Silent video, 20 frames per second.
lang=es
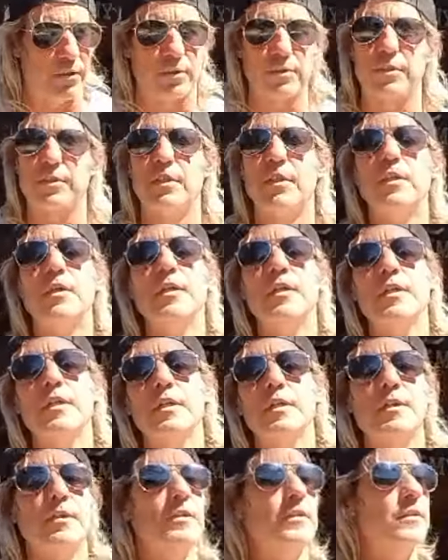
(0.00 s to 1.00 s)
los,
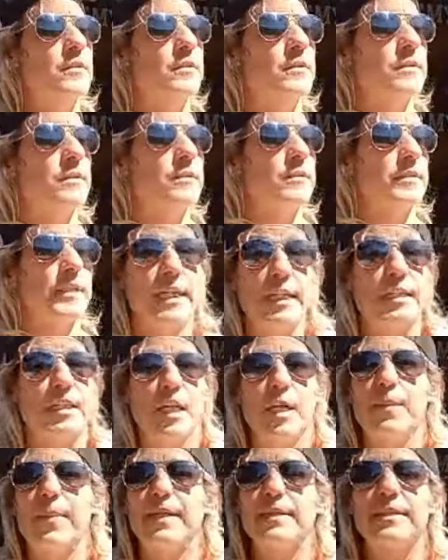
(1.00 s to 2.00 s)
tiene
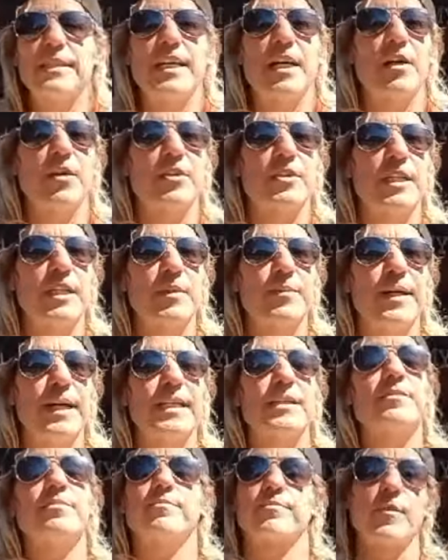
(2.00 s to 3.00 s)
telepatía con los
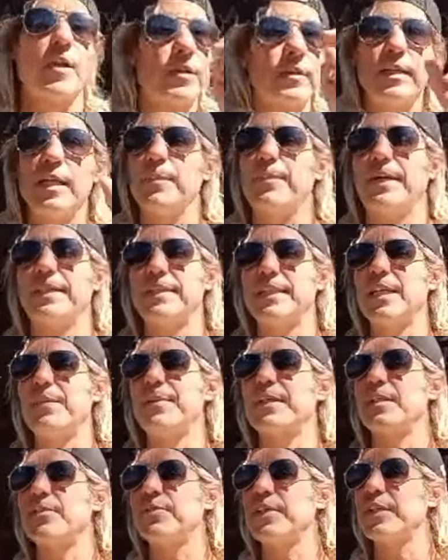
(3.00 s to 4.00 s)
animales. Telepatía me
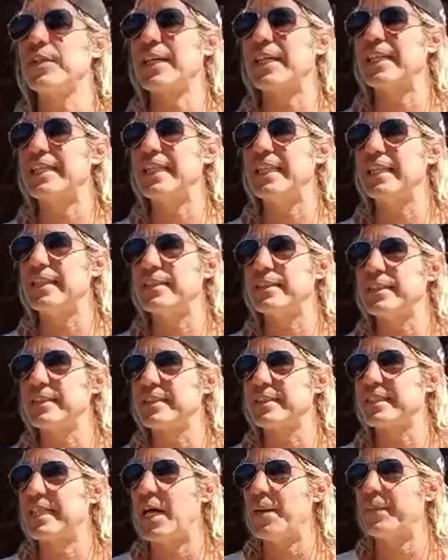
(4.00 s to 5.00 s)
refiero a que
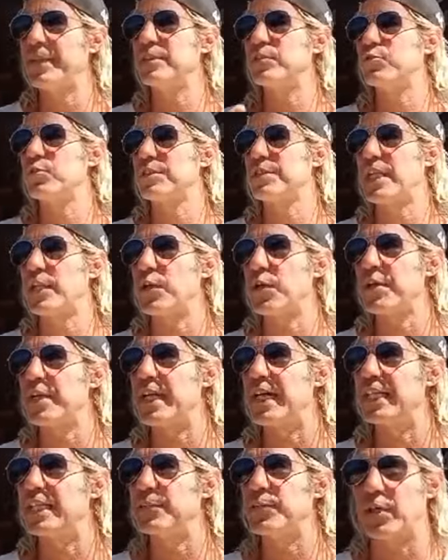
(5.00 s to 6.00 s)
saben su estado de
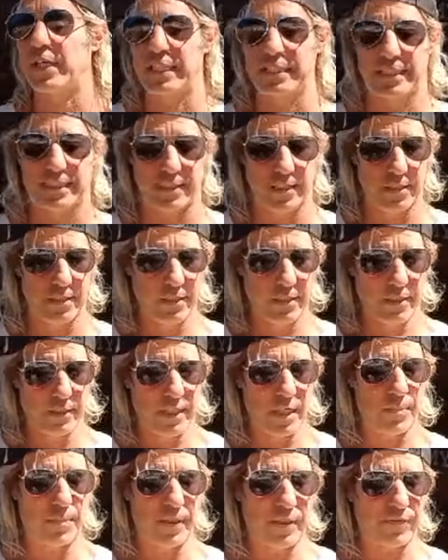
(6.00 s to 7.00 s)
ánimo, que es
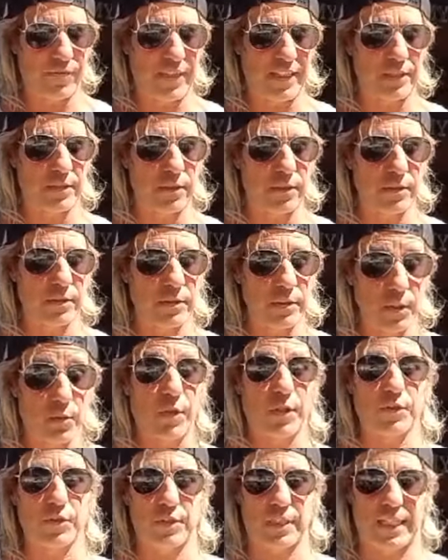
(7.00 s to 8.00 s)
perfecto, Y
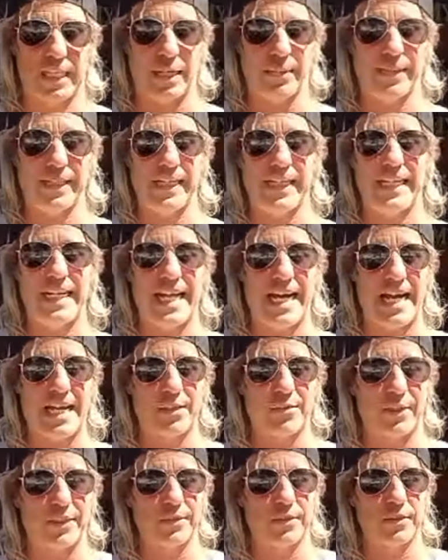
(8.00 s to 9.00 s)
cuando se cabrea,
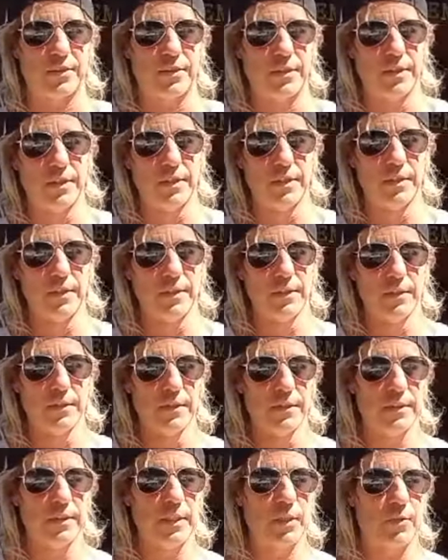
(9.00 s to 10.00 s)
cuando,
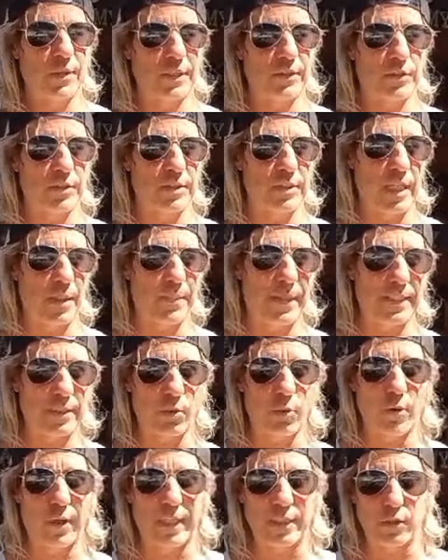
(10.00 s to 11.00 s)
y cuando está más
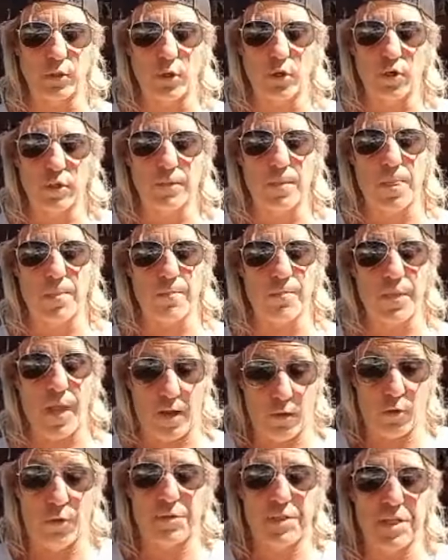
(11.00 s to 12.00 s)
juguetón,
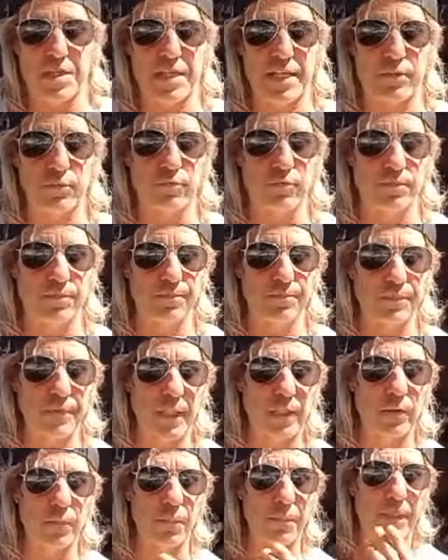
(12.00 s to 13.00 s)
lo dice en un,
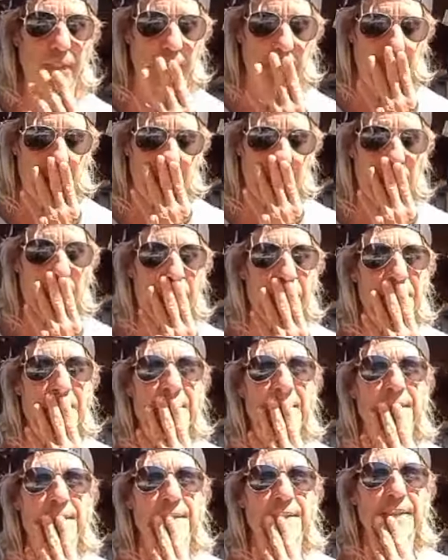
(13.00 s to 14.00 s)
en un vídeo,
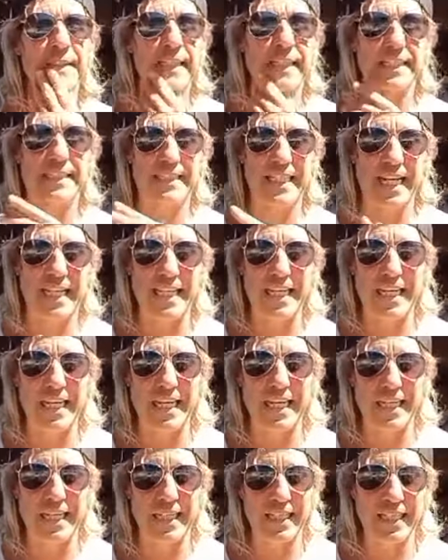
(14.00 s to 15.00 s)
Que está en,
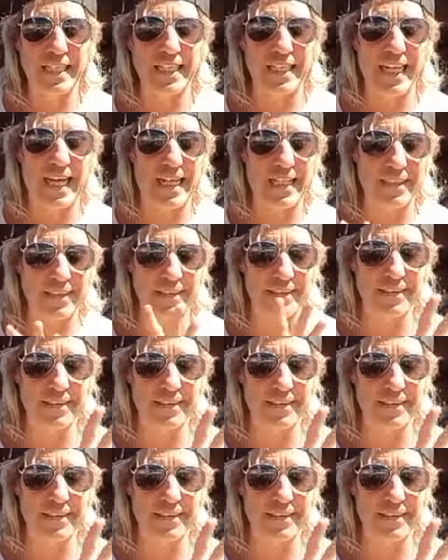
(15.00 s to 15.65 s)
el, la,